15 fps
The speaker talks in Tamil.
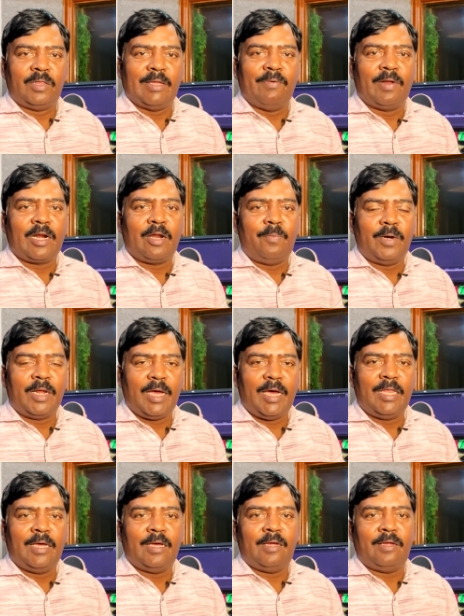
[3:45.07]
தவிர்க்க
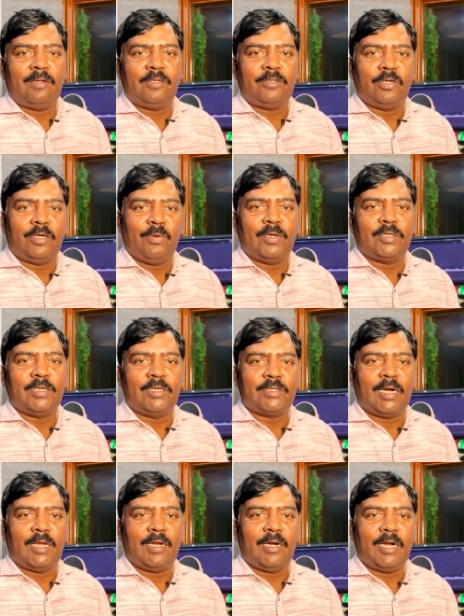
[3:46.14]
முடியாத
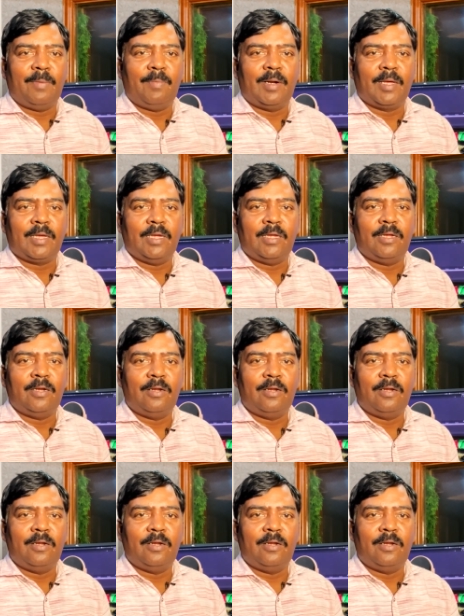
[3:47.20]
சுச்சுவேஷன்ஸில் நம்மளுக்கு